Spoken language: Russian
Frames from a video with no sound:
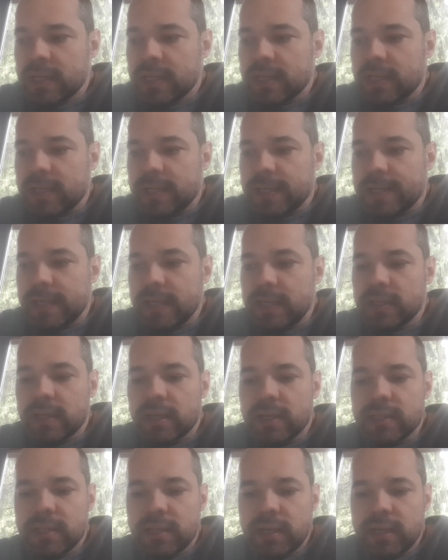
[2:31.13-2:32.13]
А,
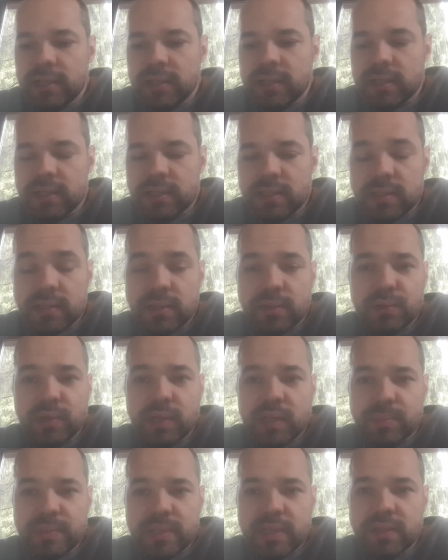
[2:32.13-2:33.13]
иногда это касается не
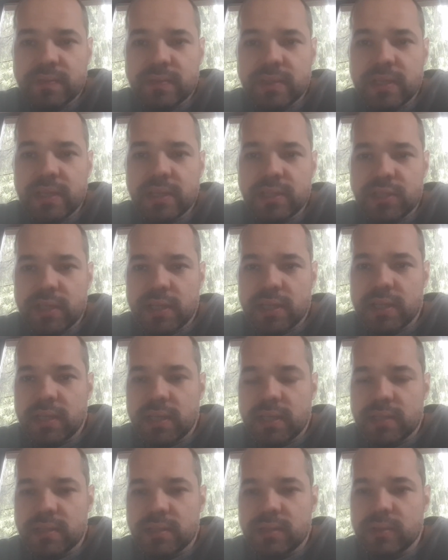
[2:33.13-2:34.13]
только обследования и лечения.
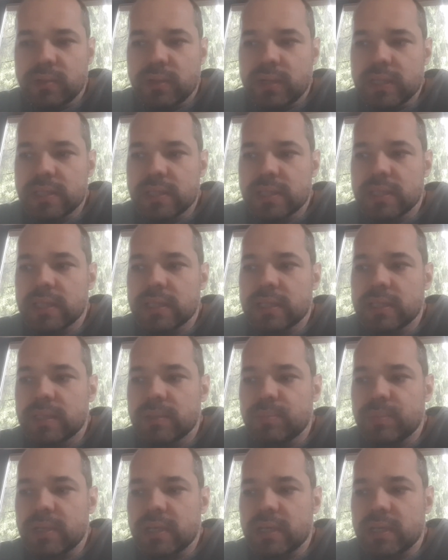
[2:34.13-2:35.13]
Есть ситуации,
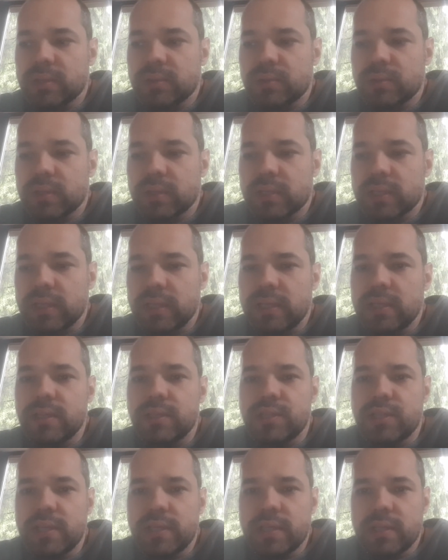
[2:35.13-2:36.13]
при которых и
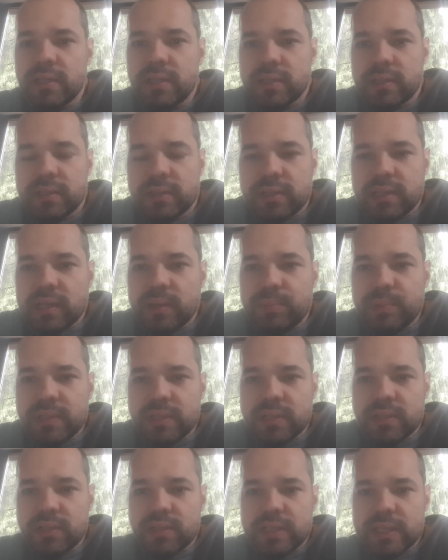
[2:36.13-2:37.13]
лечение не надо
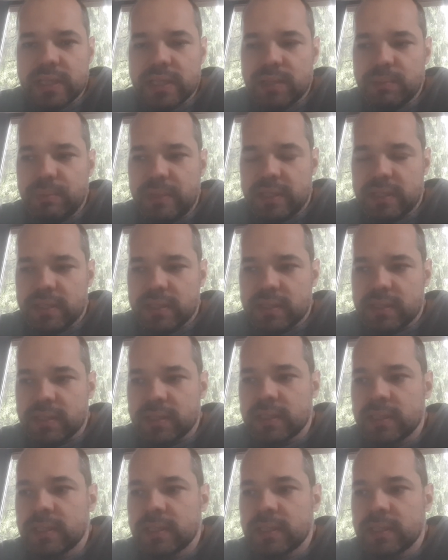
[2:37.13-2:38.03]
торопиться начинать немедленно.